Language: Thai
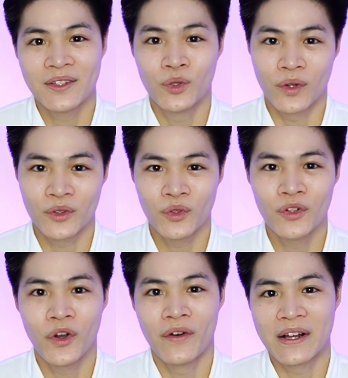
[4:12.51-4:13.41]
ที่ถูกกระตุ้น
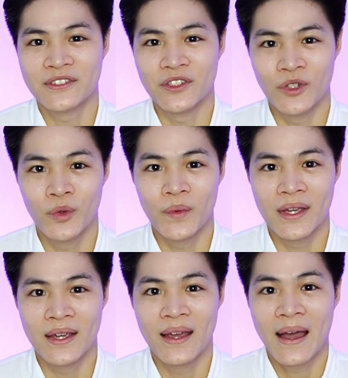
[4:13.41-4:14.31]
โดยรังสี UV
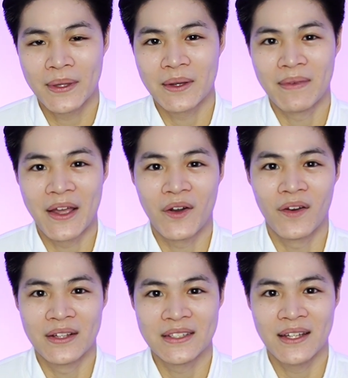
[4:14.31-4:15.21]
ให้ไปทำลายค
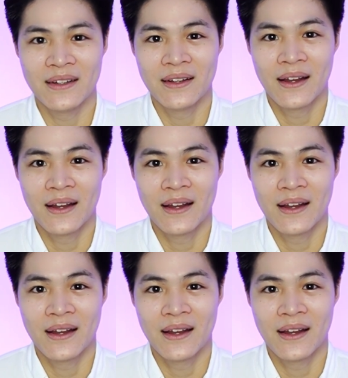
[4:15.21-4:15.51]
อลลาเจน